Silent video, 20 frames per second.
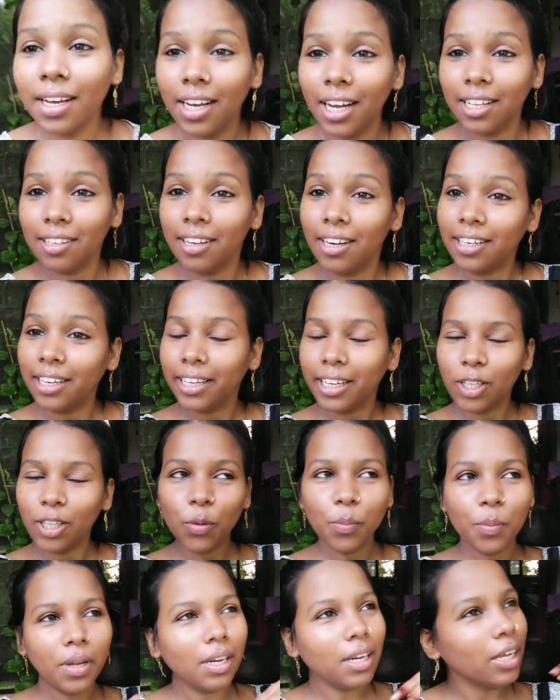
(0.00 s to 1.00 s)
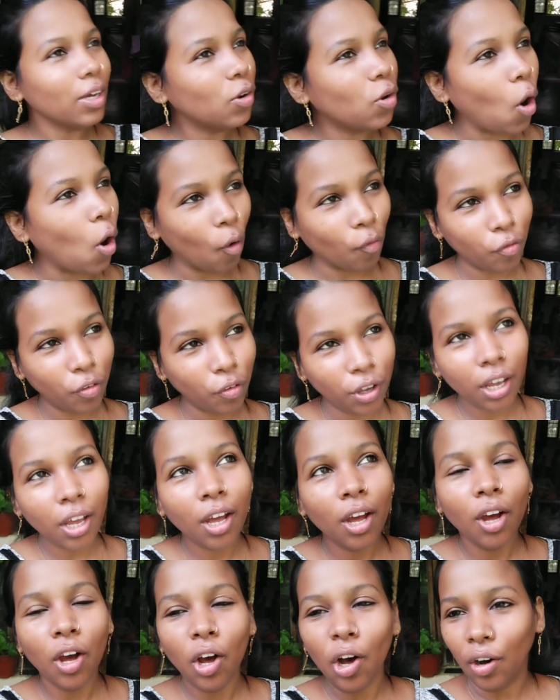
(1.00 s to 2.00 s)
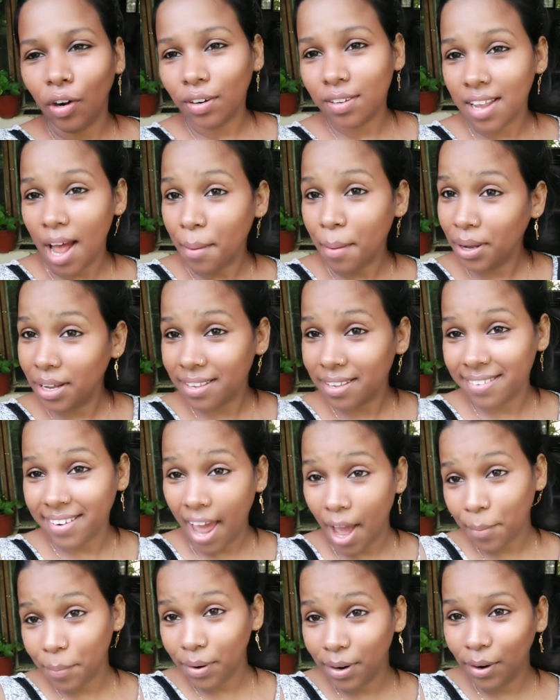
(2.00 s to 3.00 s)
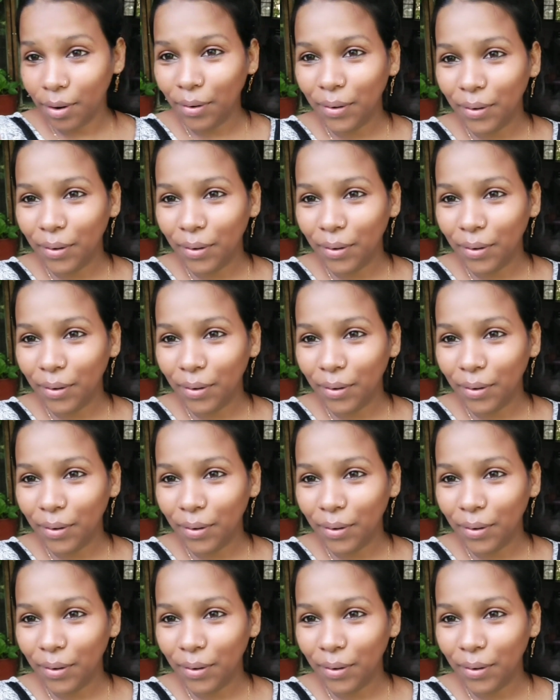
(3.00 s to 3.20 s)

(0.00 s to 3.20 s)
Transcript: कहा अच्छा ठीक है तो मेरे लिए कॉफ़ी और शाम का स्नैक बनाओ